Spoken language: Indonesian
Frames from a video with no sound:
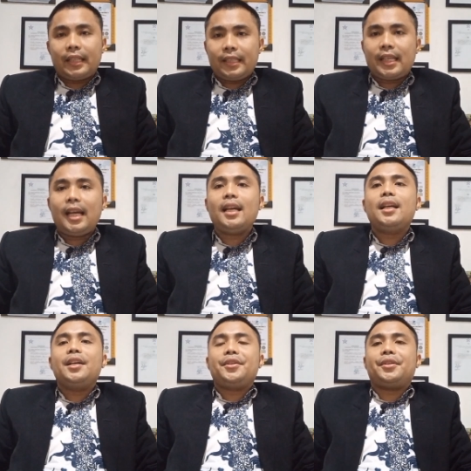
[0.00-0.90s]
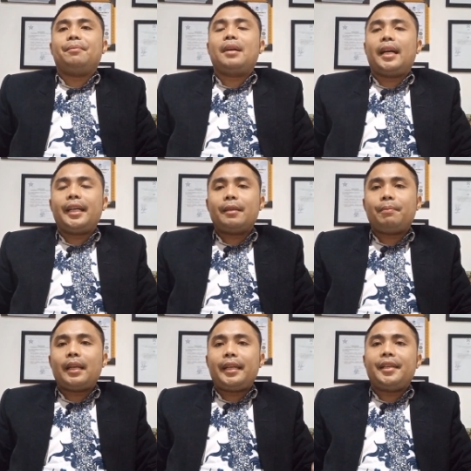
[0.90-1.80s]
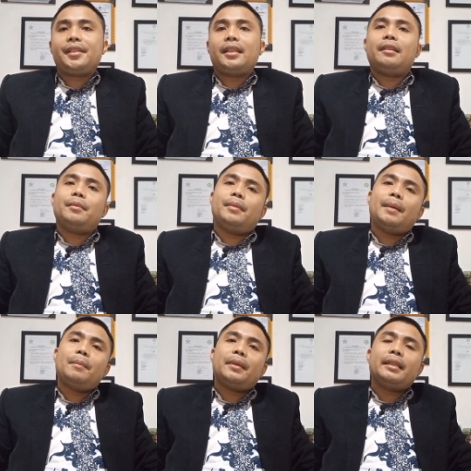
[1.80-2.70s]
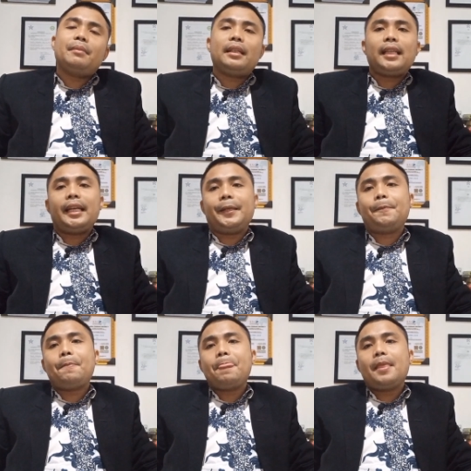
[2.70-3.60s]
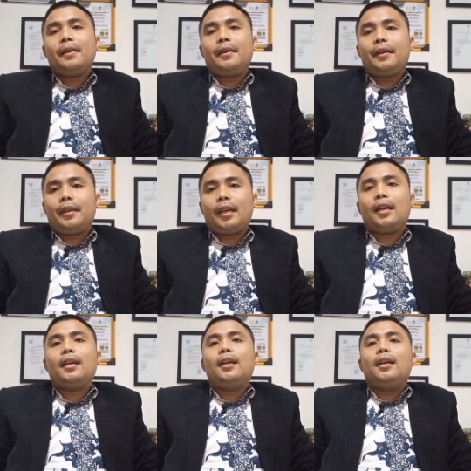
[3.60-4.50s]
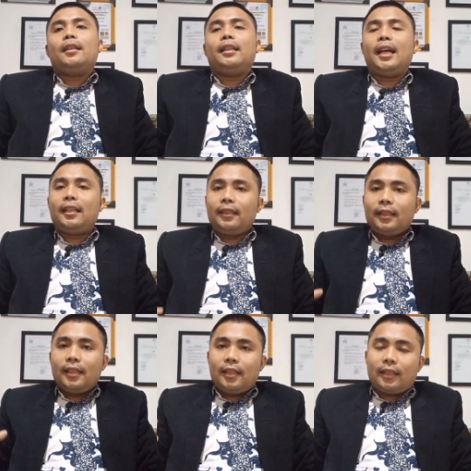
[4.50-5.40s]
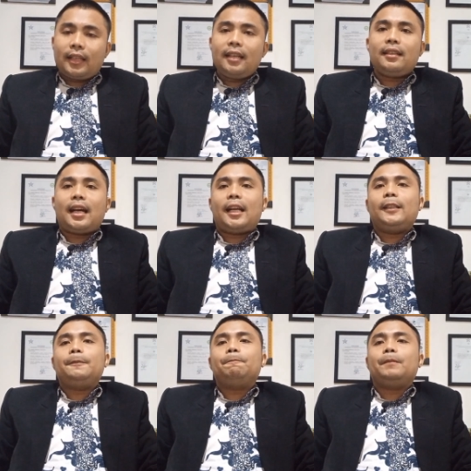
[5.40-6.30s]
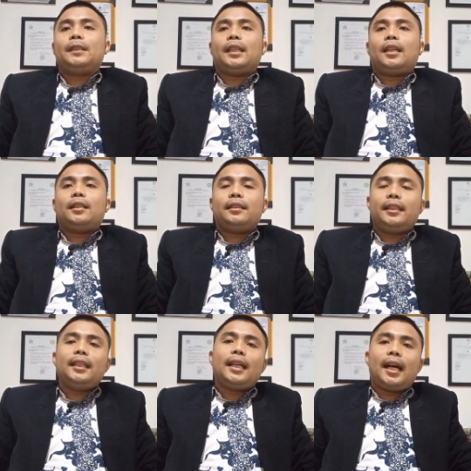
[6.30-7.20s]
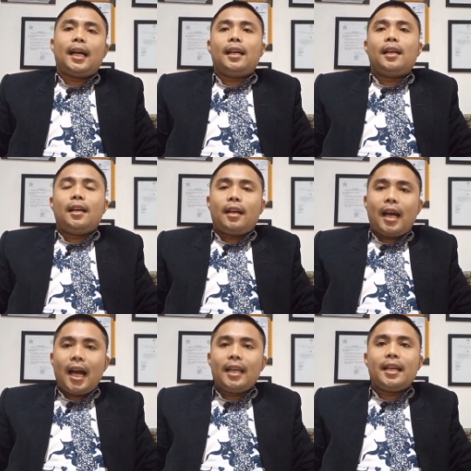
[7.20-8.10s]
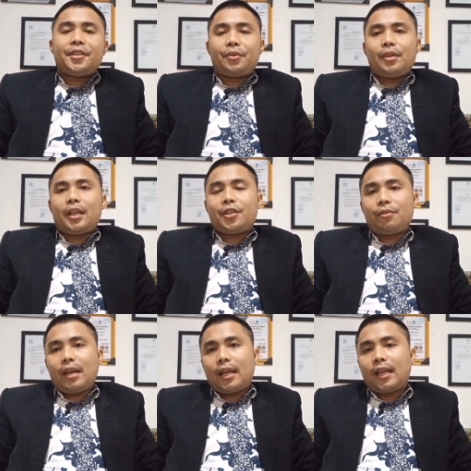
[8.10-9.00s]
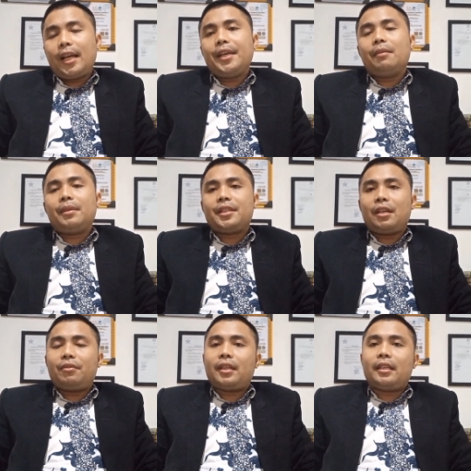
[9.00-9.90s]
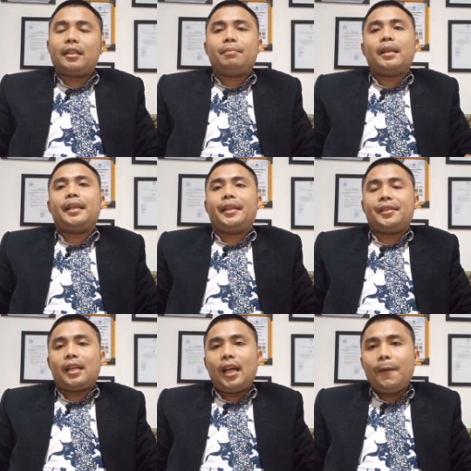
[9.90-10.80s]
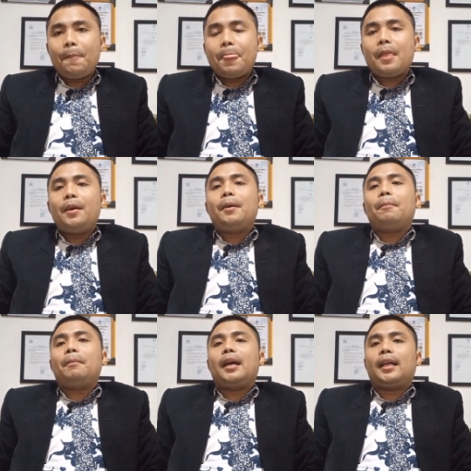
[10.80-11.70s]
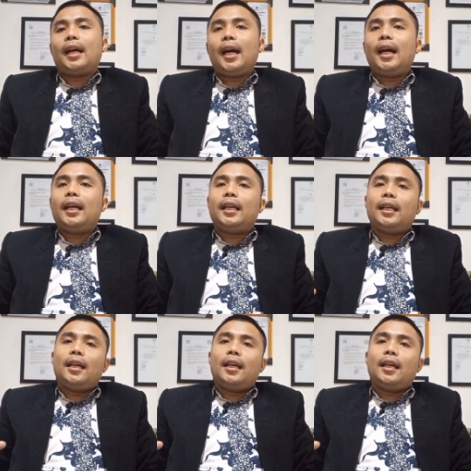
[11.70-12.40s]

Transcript: dirinya sebagai kepala desa dan beberapa pertimbangan tadi. Ya. Dan rekan-rekan, ya, ketika ada saudara-saudara yang mencalonkan kepala desa, maka